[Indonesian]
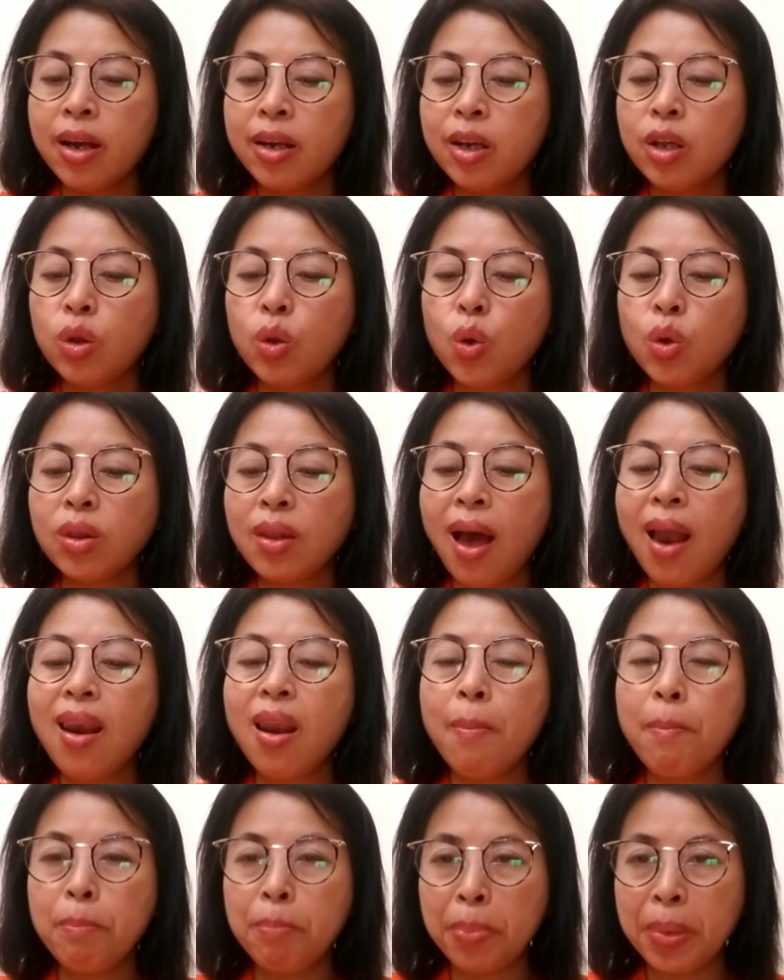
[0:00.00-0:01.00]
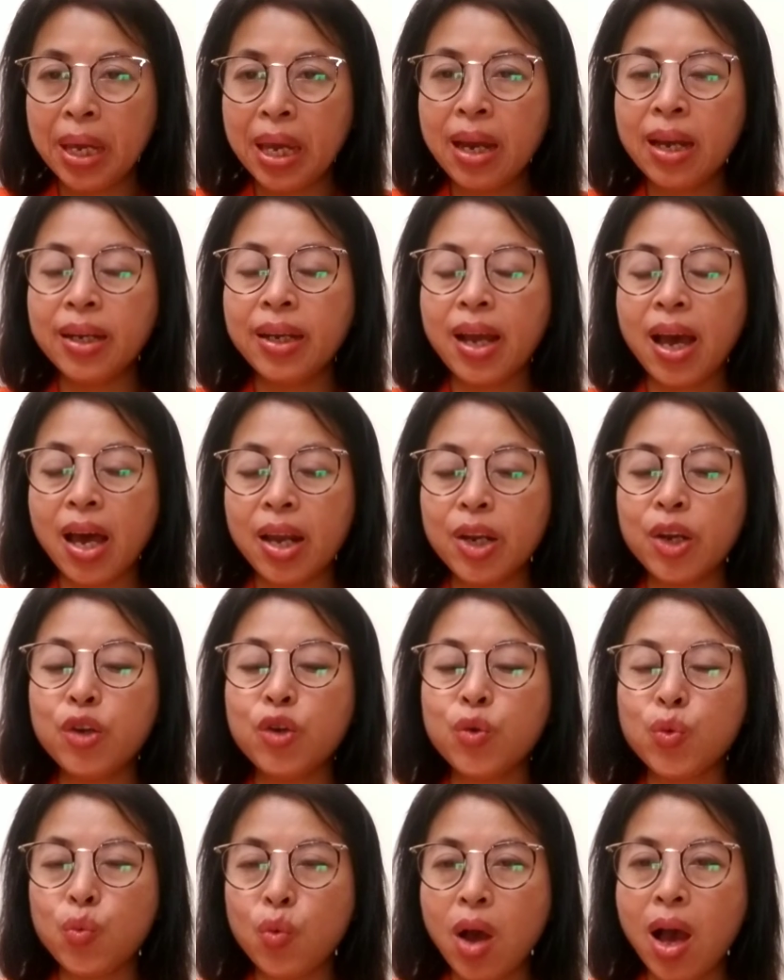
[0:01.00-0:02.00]
di total lebih dari
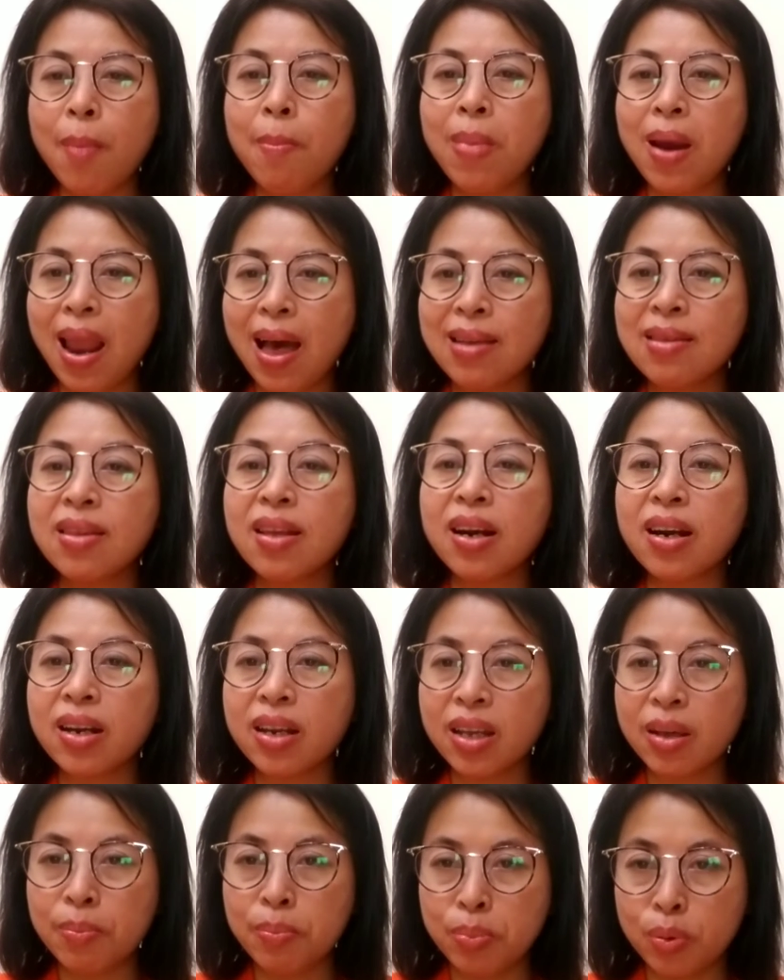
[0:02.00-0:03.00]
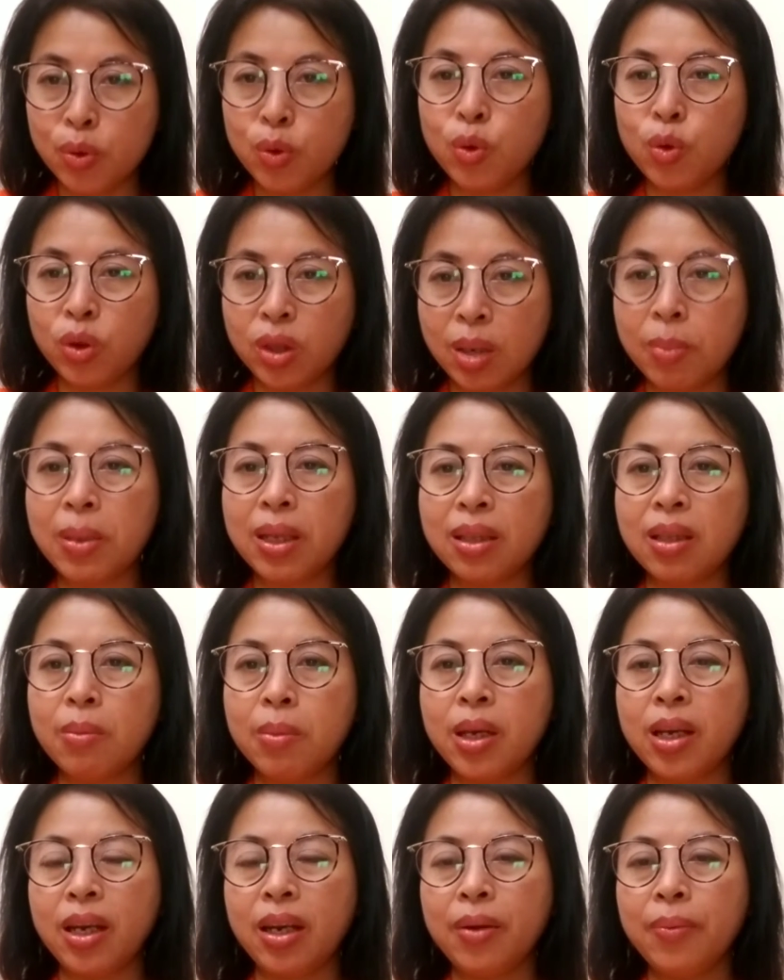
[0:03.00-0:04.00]
12.000
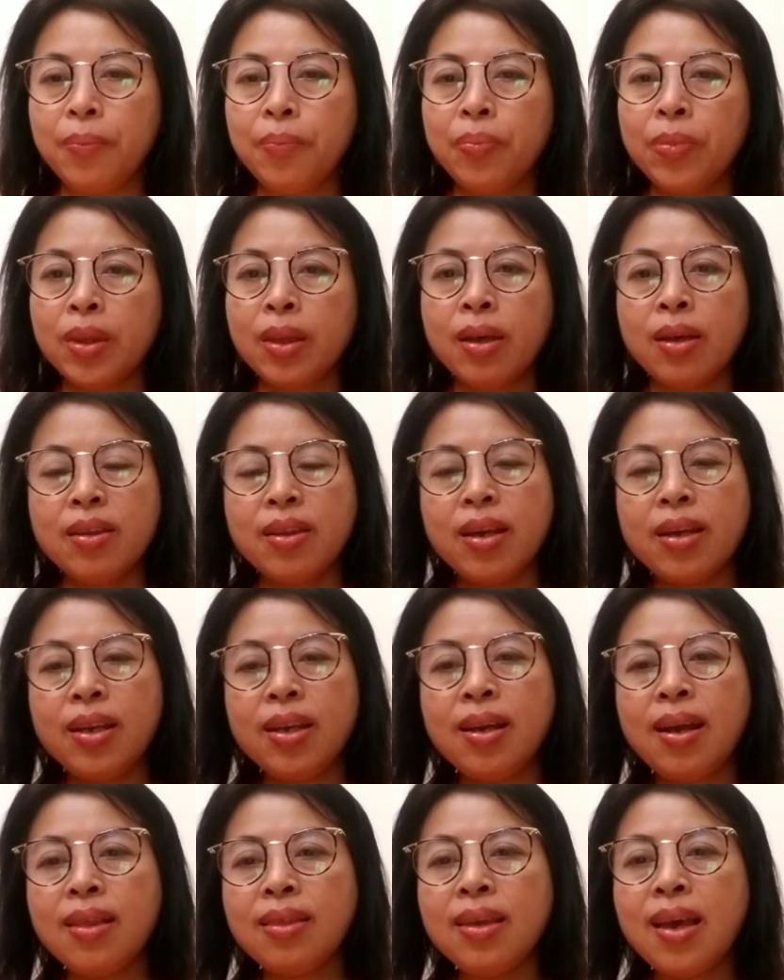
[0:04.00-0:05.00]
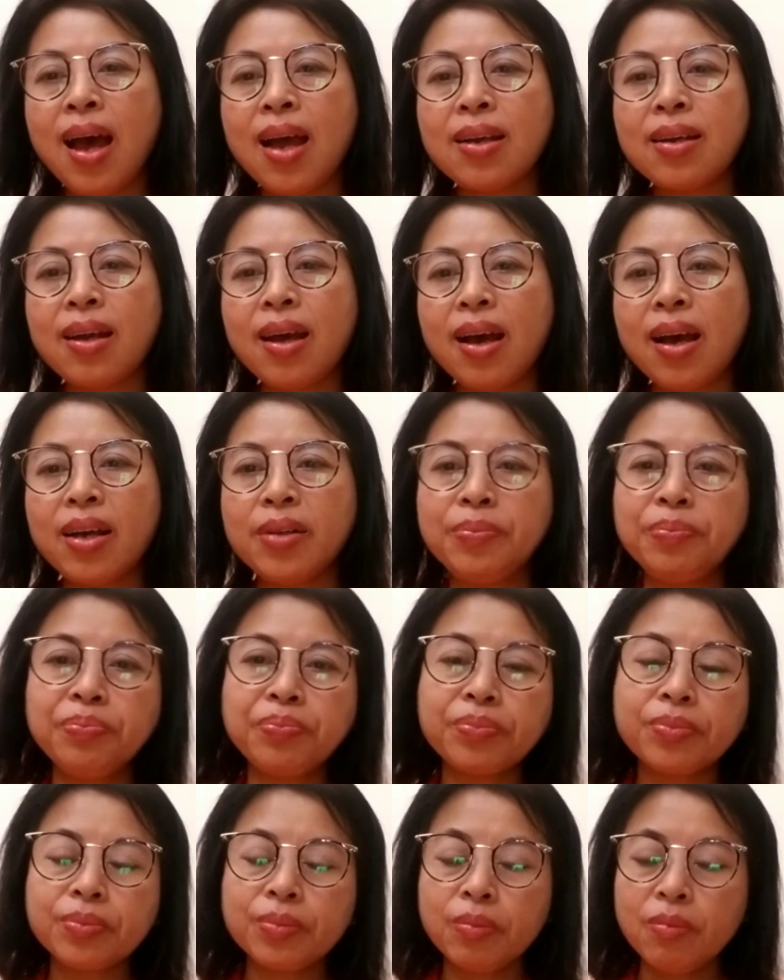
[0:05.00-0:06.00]
teman-teman. Jadi nanti ada
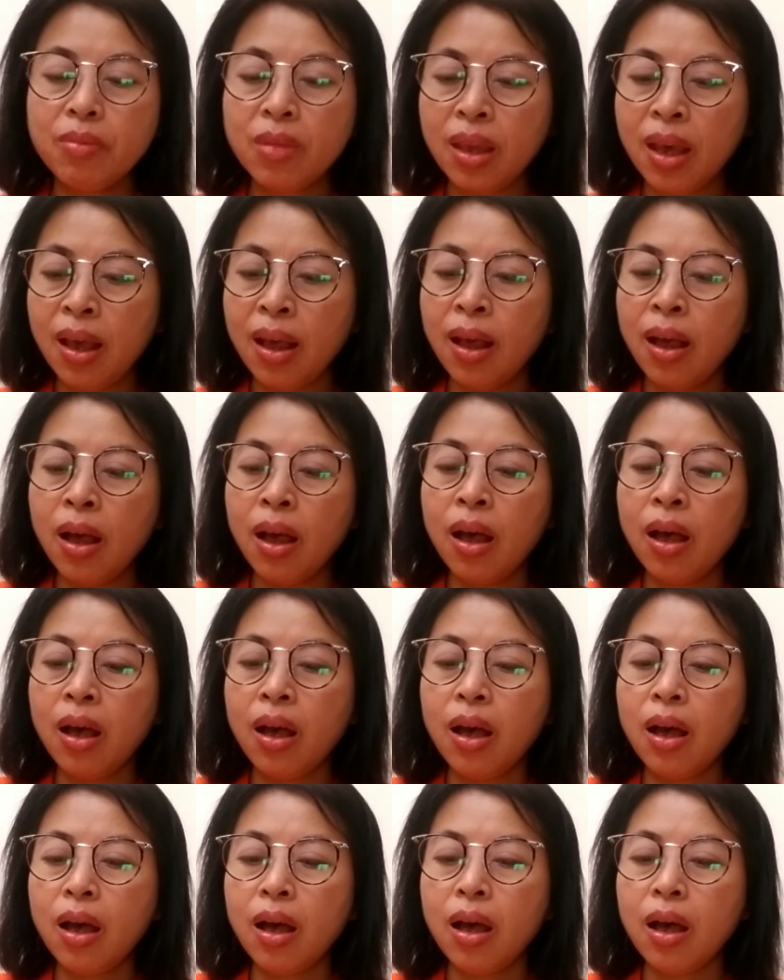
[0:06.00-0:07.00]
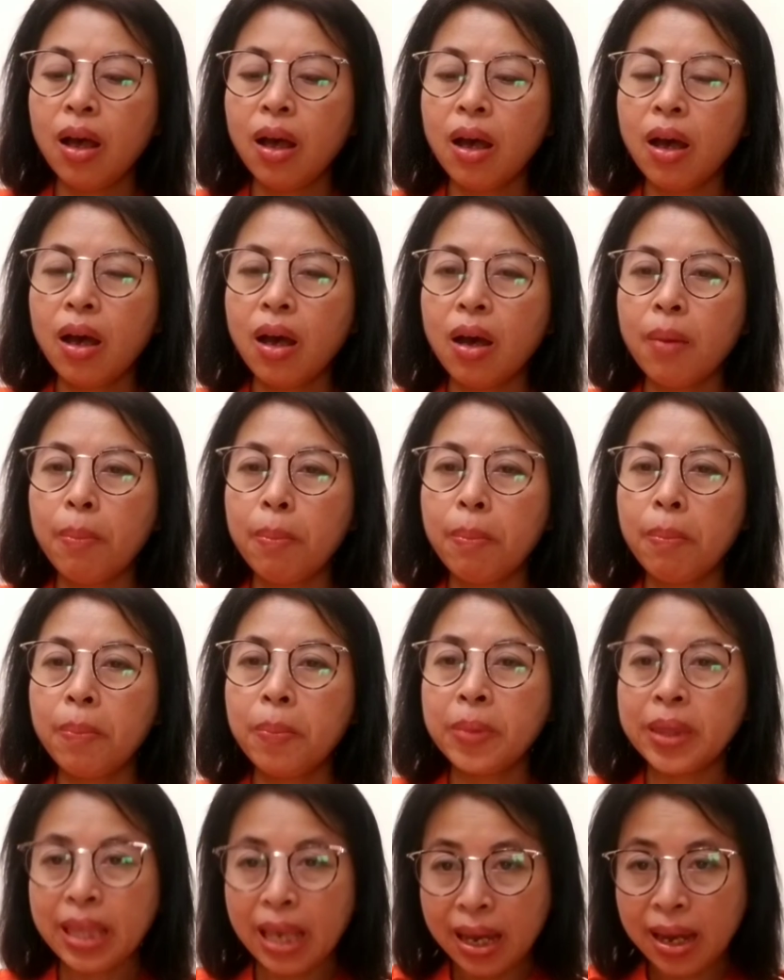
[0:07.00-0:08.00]
uh, eh,
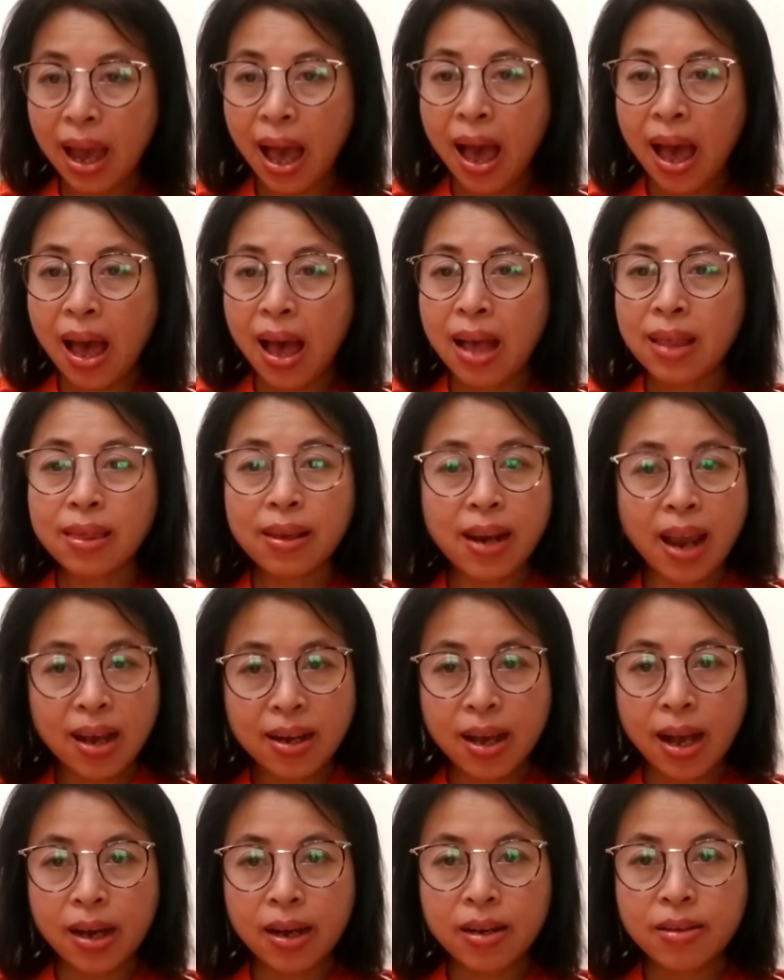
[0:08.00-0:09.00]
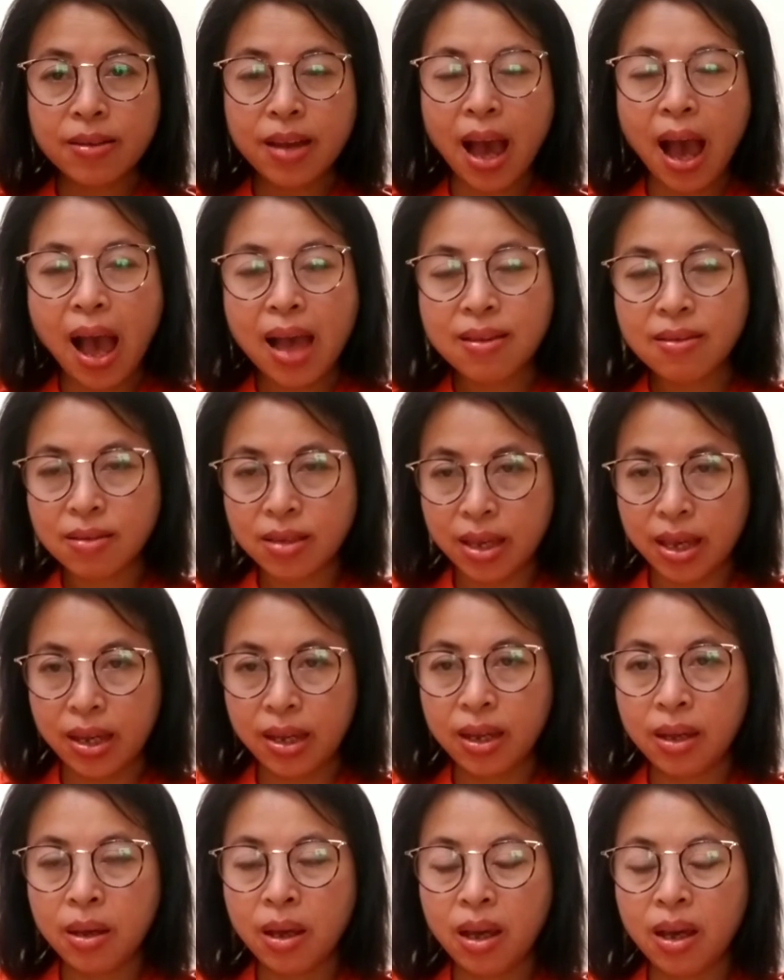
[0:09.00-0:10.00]
TKA tenaga kerja
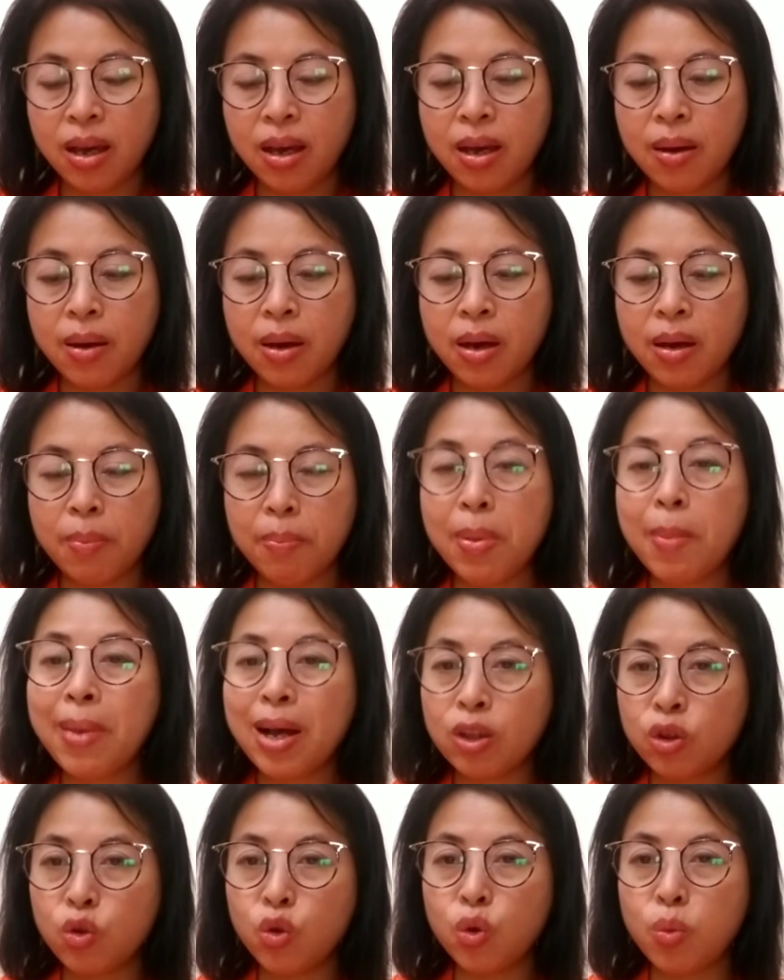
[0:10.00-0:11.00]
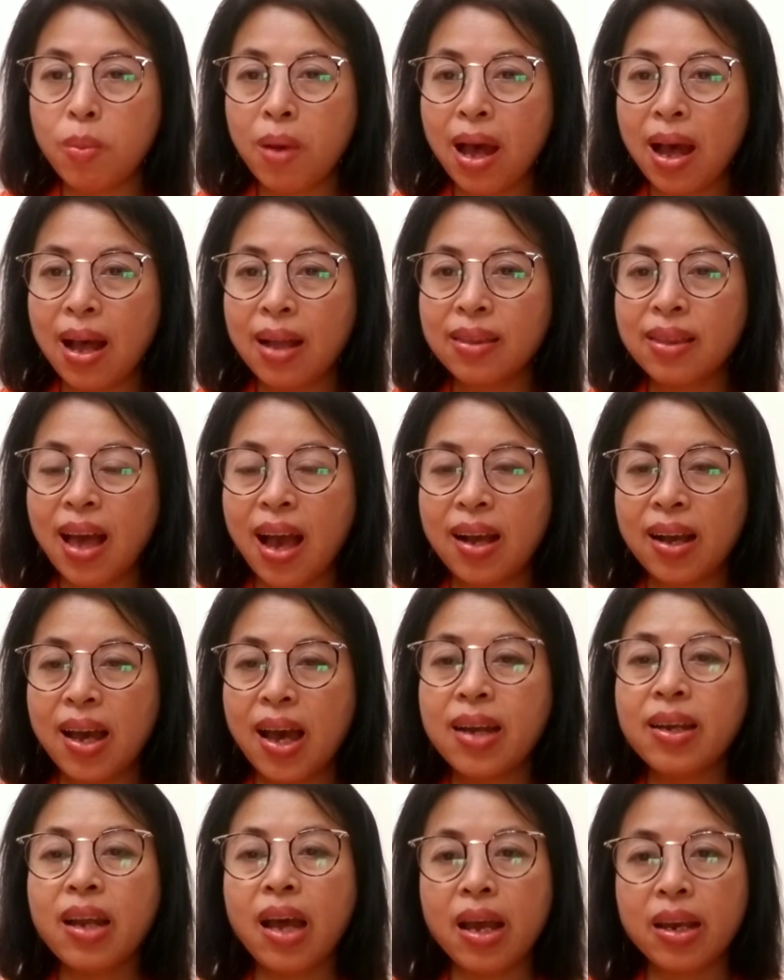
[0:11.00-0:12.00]
asing, uh, pembantu rumah
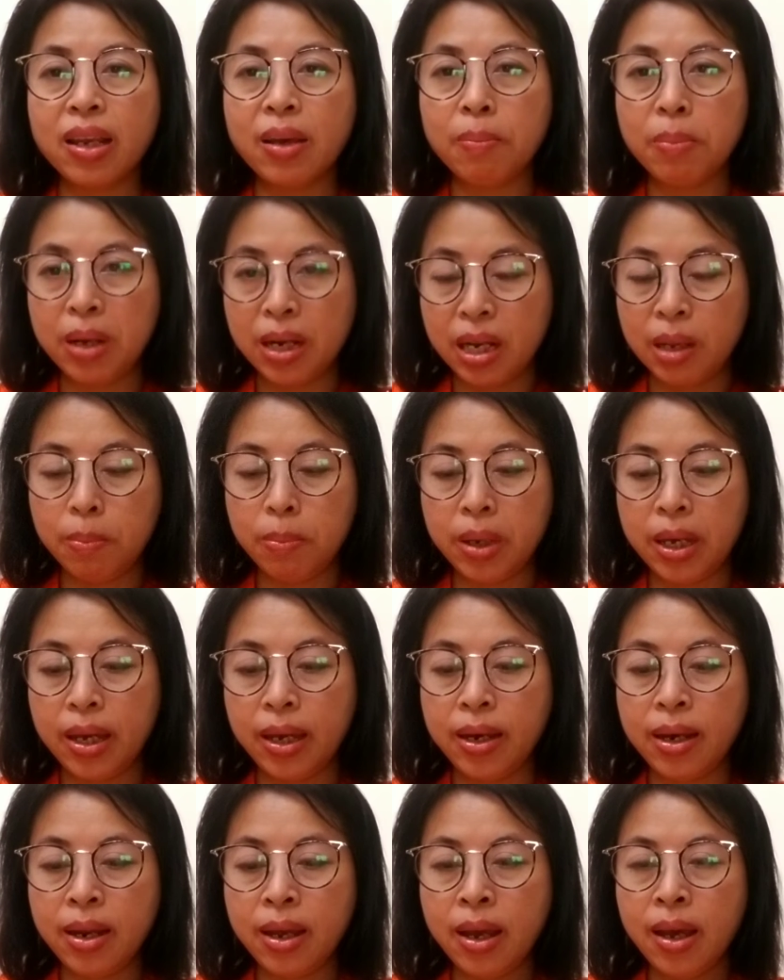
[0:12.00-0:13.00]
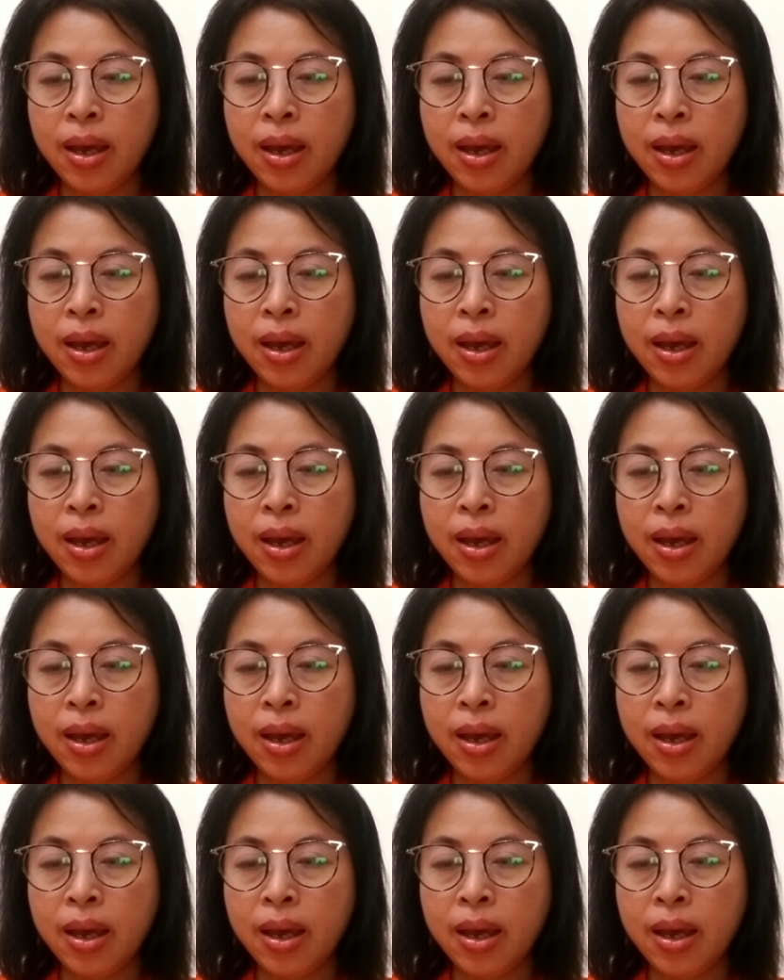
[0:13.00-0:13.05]
tangga dari Filipina